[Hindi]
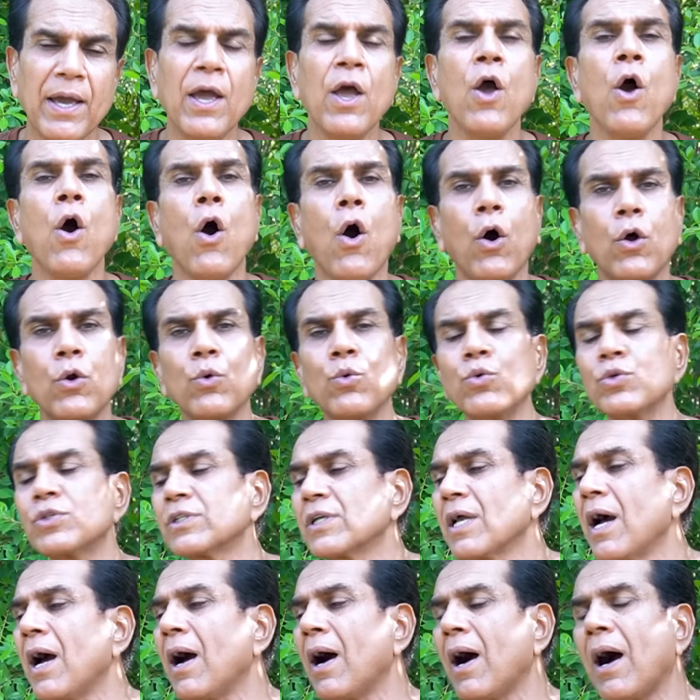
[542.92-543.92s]
है और
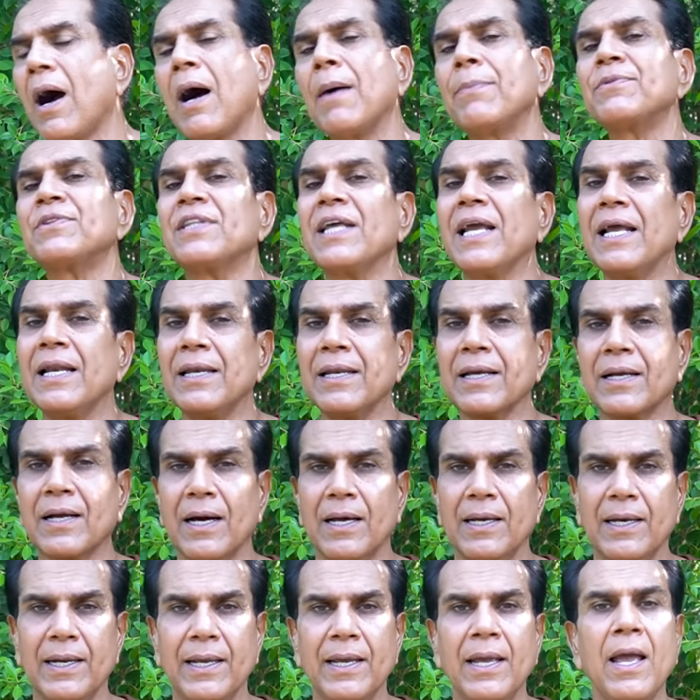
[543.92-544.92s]
उसका आप तेल
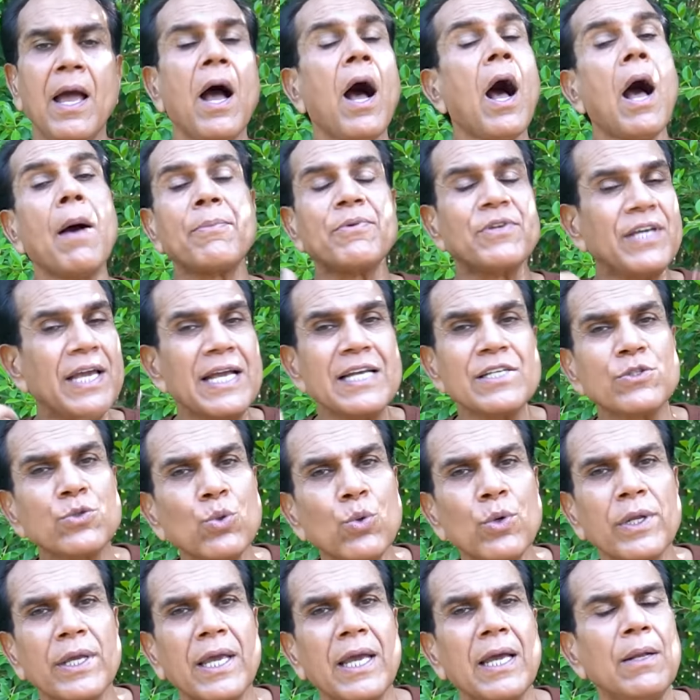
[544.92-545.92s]
निकालें अब ये
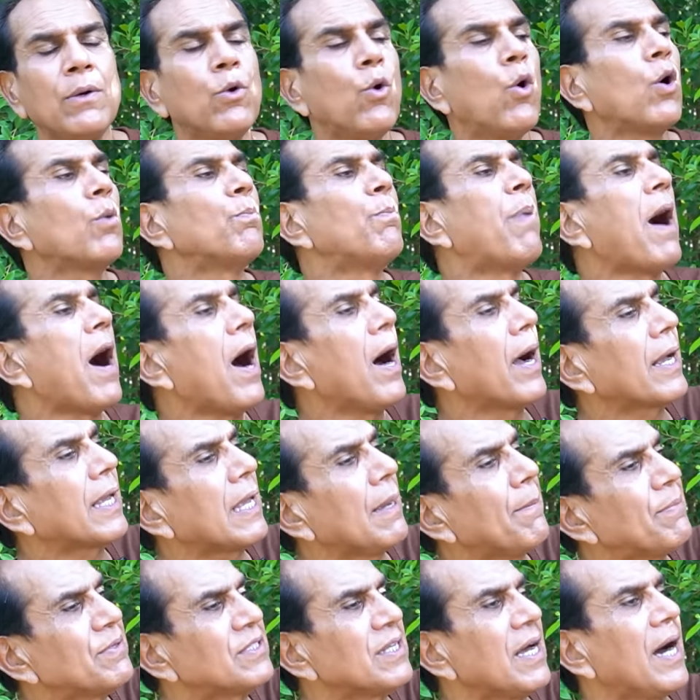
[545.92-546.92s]
सुन के लोग भाग
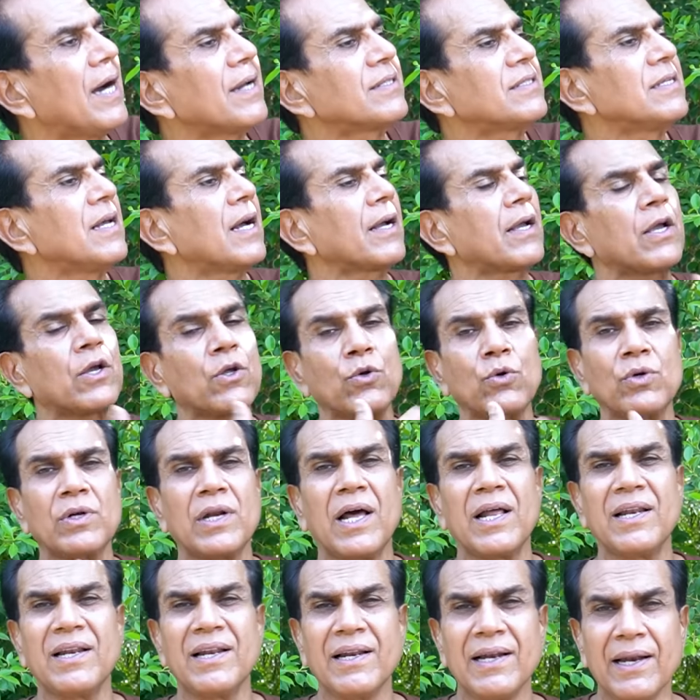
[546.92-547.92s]
के बाज़ार से आके
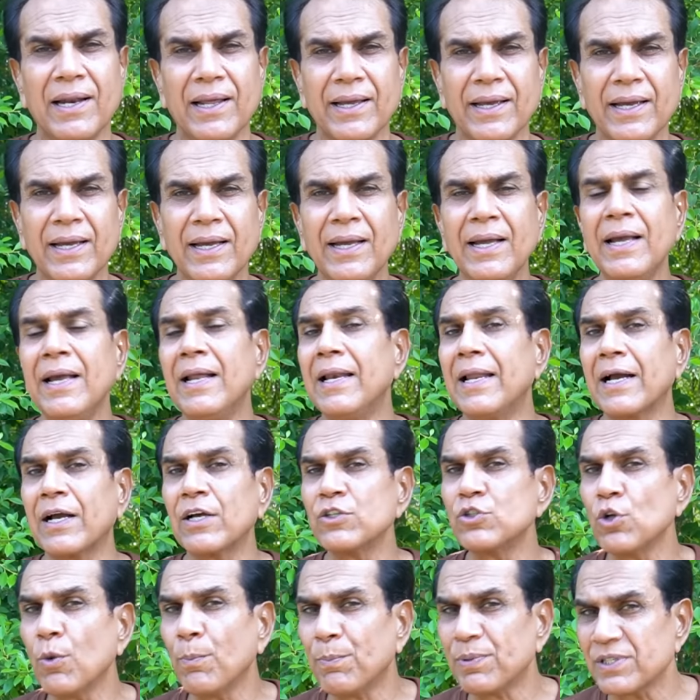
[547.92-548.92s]
कनोला ले लेंगे
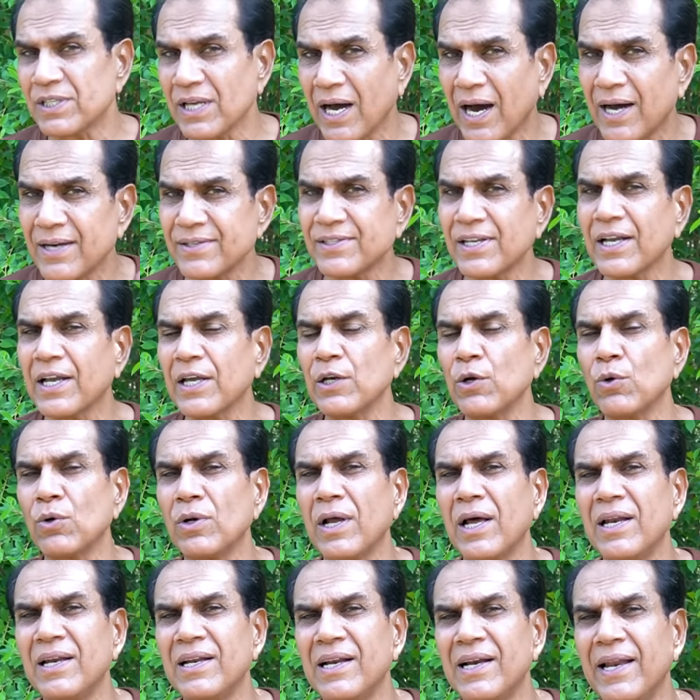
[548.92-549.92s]
लेकिन जो बाज़ार से
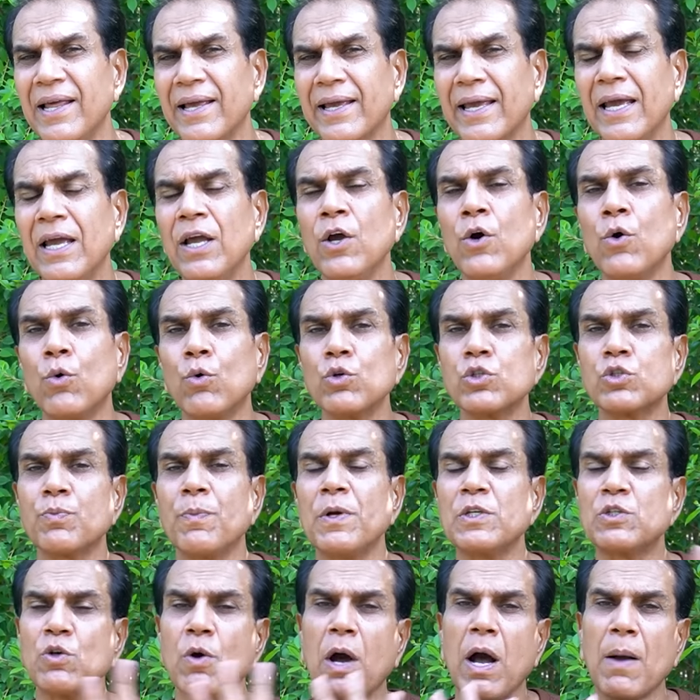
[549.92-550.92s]
कनोला ले लेंगे
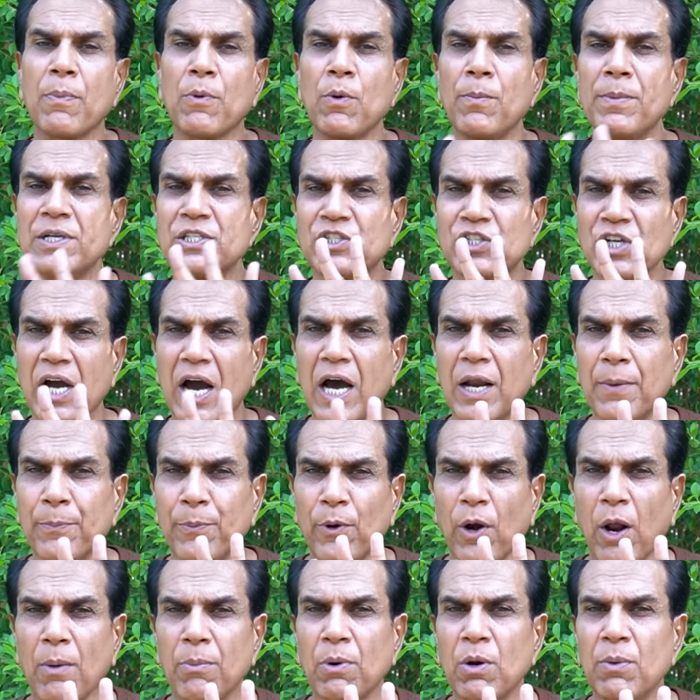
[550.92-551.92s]
उसमें जो आपको मैं चार
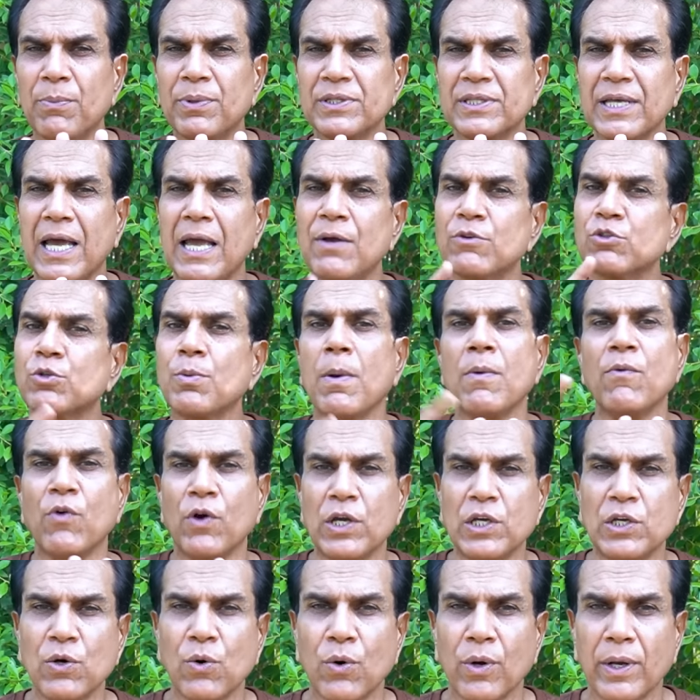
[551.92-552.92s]
प्रॉब्लम बताएं उसमें
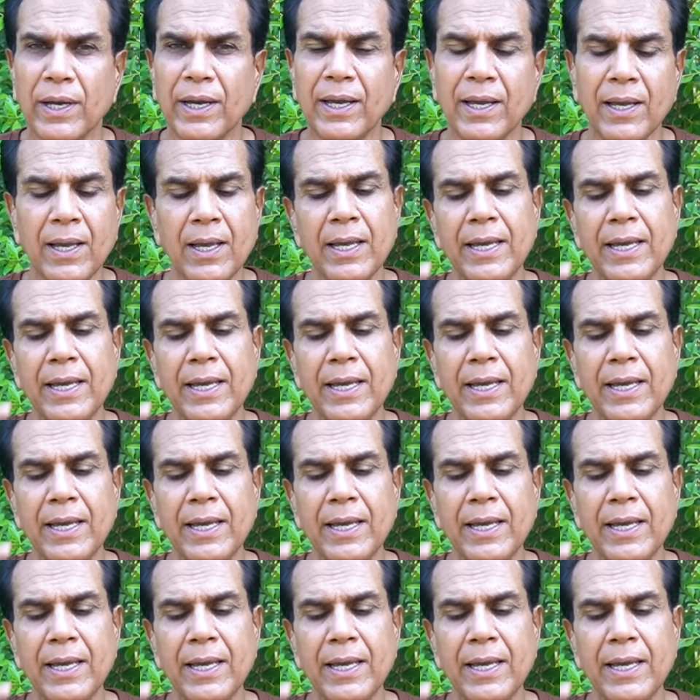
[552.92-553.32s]
वही होंगे